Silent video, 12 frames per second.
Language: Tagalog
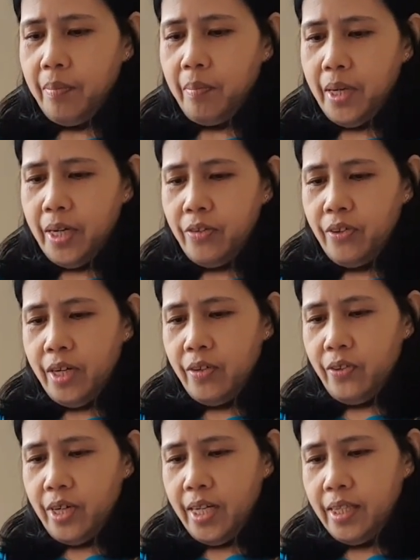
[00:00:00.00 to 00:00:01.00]

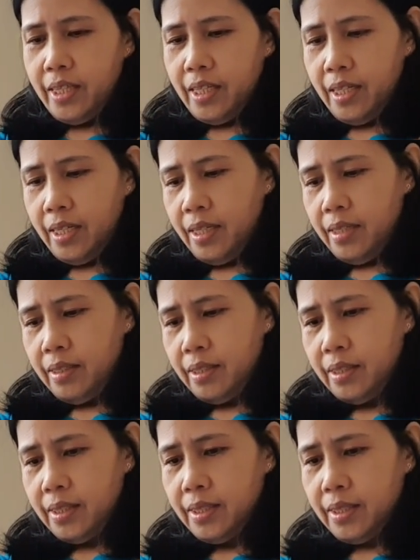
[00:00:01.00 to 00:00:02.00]
paano-ano natin,
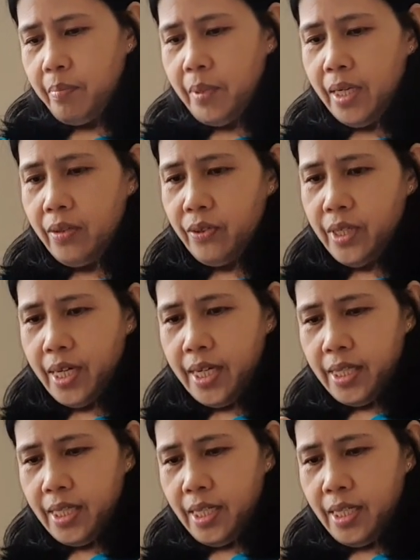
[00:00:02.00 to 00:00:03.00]
sa pagod
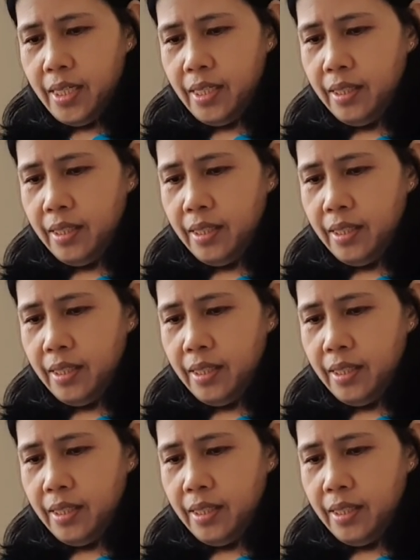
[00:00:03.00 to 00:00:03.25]
natin.